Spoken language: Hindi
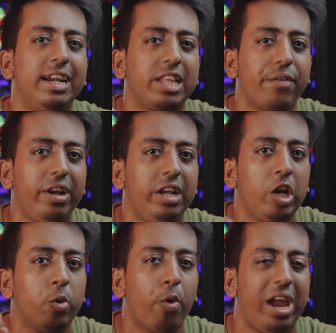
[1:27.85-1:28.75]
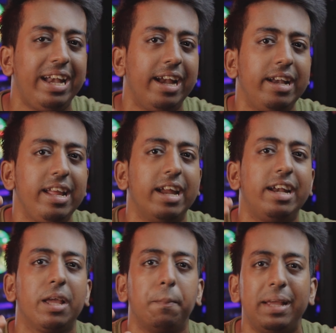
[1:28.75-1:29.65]
870 टू
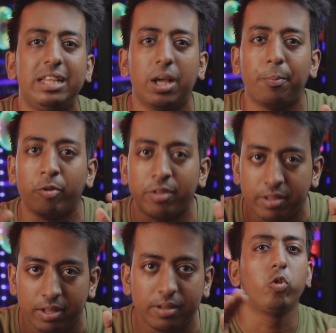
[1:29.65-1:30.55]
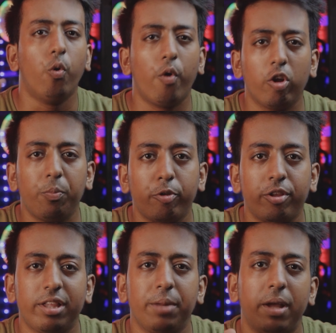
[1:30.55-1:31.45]
888 के बीच का प्रोसेसर तो ओवरऑल
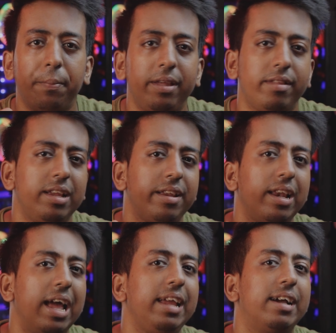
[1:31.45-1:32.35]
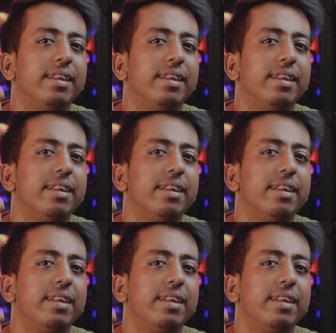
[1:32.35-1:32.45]
प्रोसेसर में आप इजिली रिलाई